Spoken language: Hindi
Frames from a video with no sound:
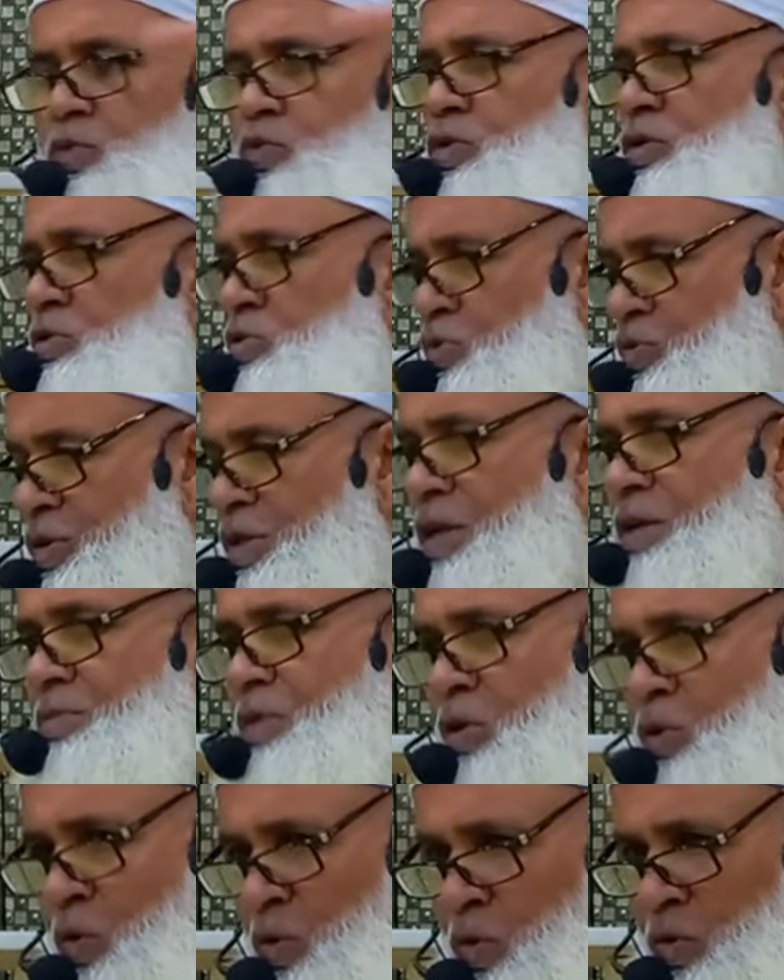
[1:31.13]
पूरी दुनिया
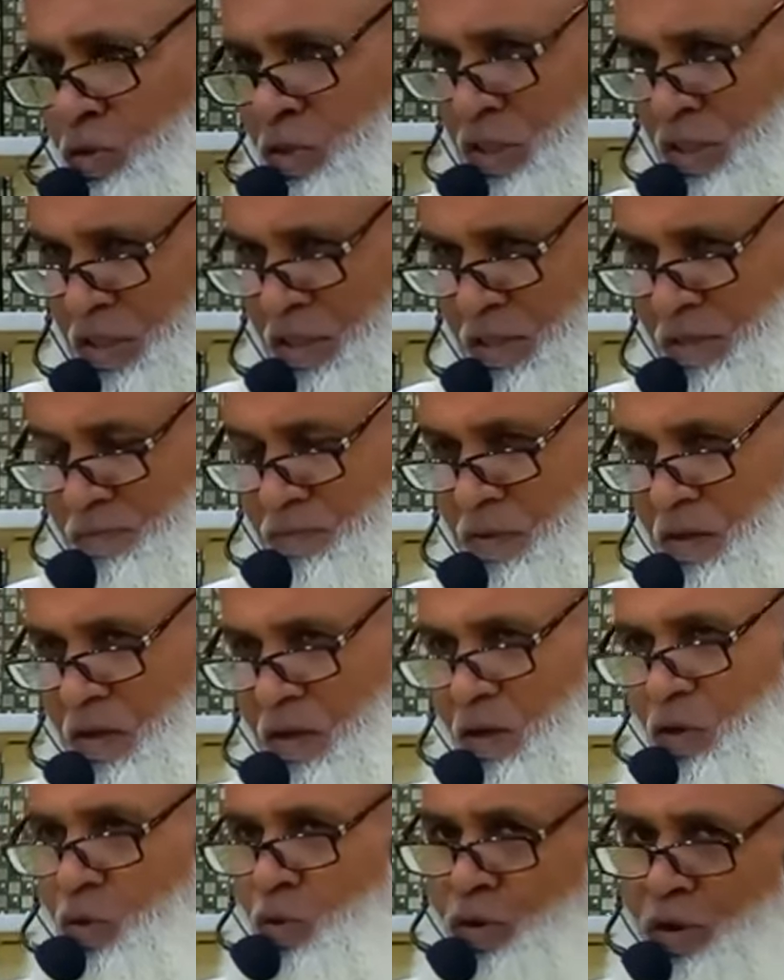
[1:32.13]
में लोग थे
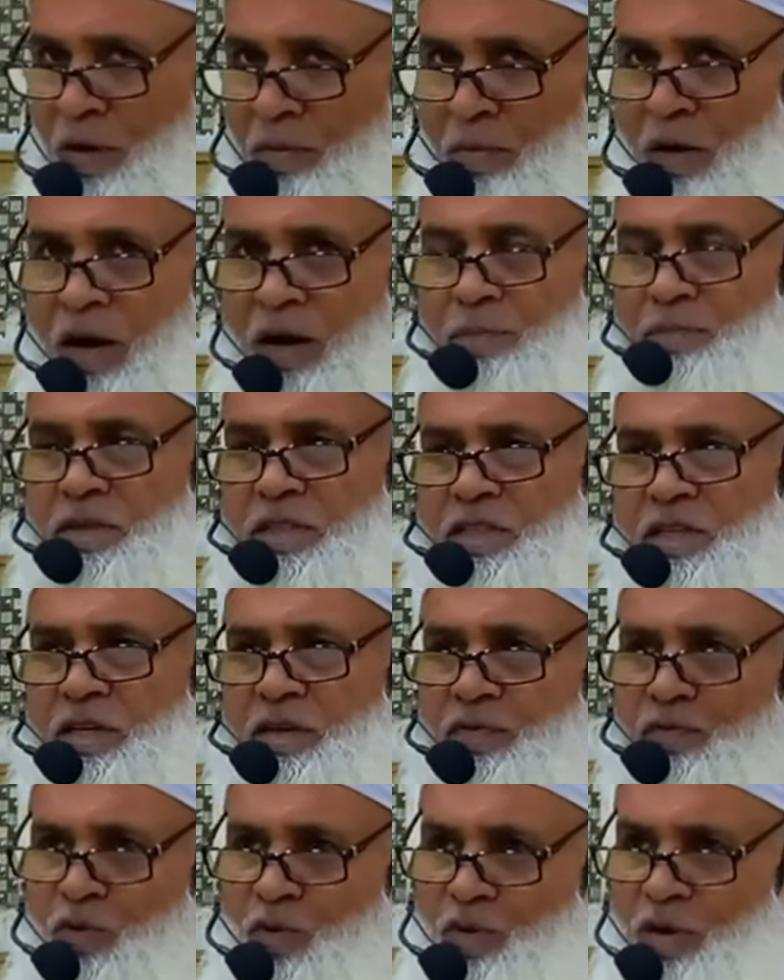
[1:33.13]
ओलमा भी
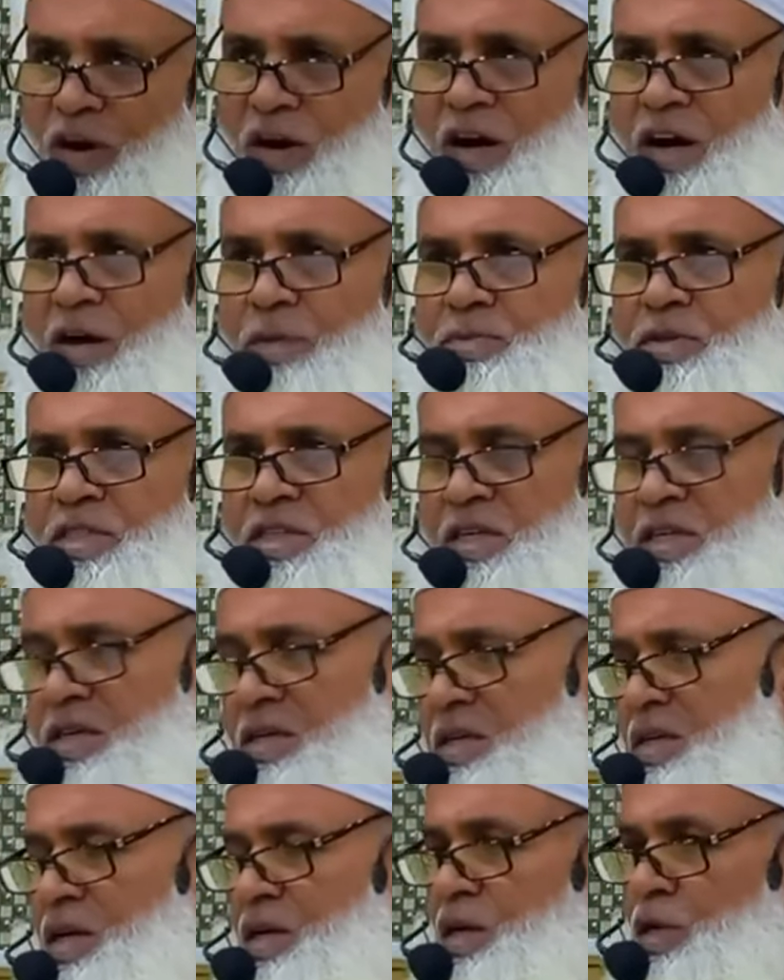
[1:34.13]
थे फ़ोकहा भी थे
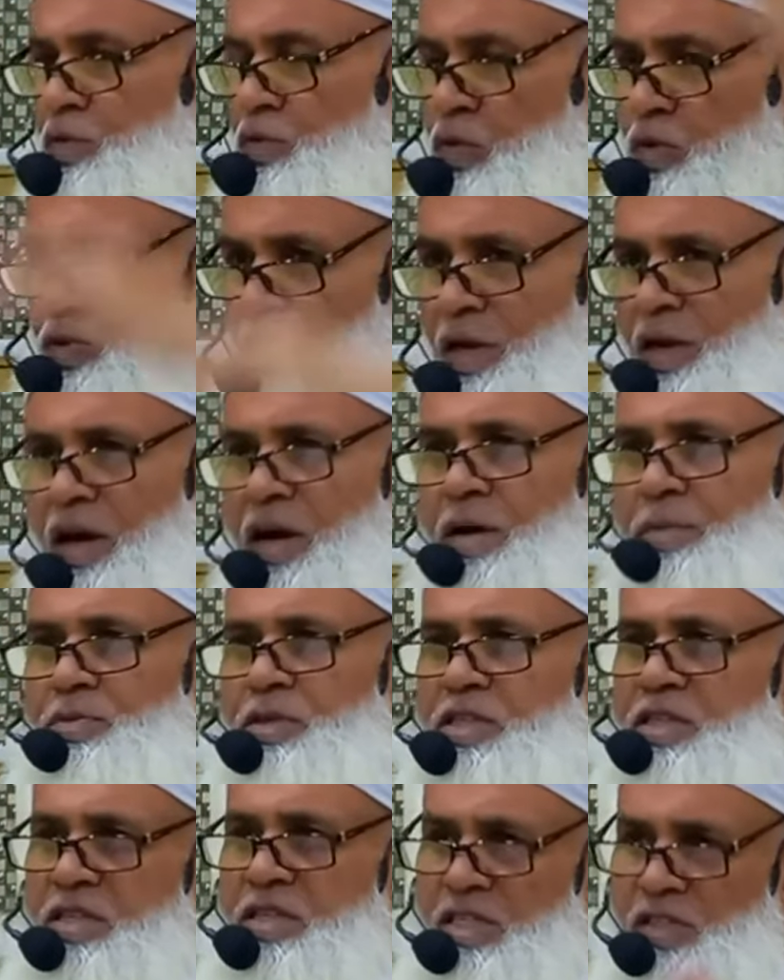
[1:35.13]
फजला
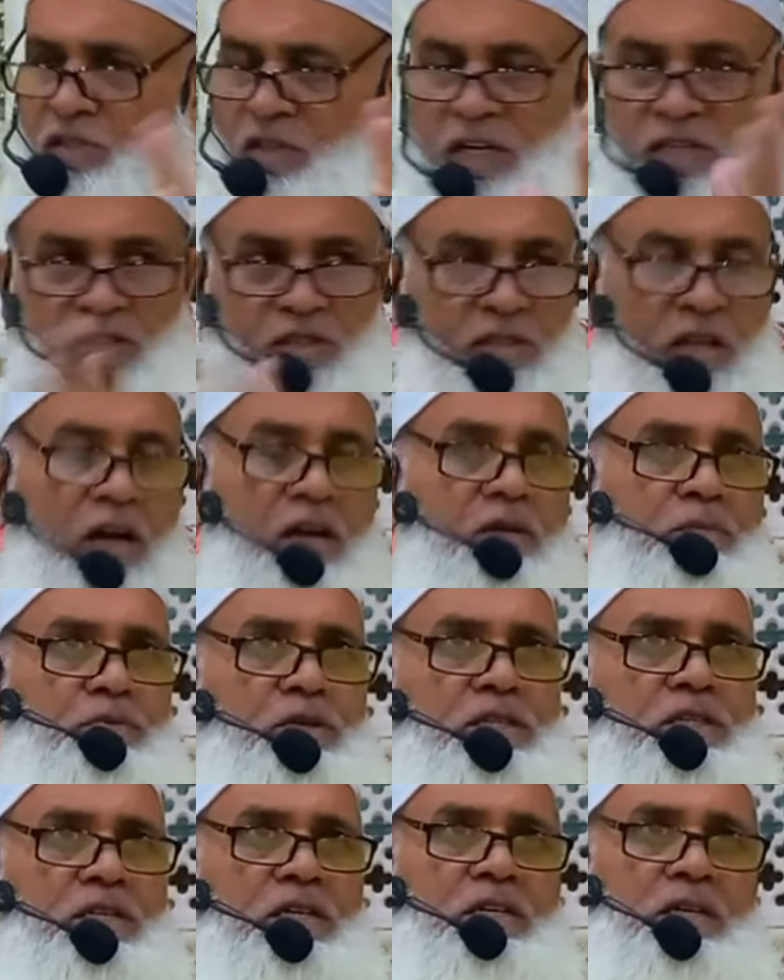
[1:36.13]
भी थे साइंसदान
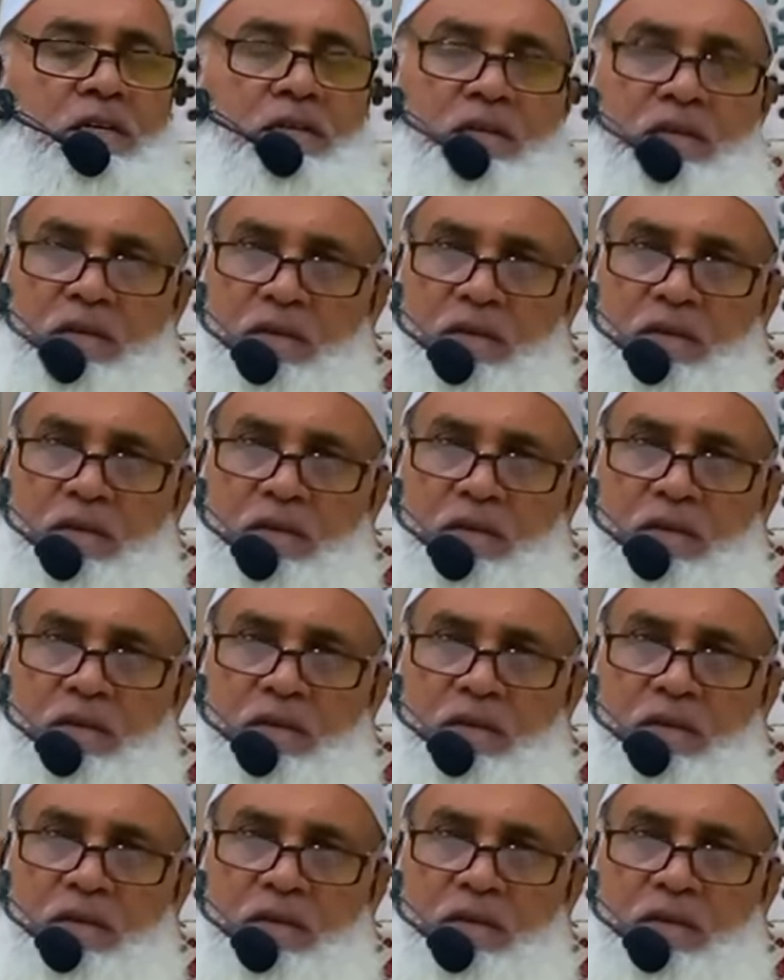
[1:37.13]
भी थे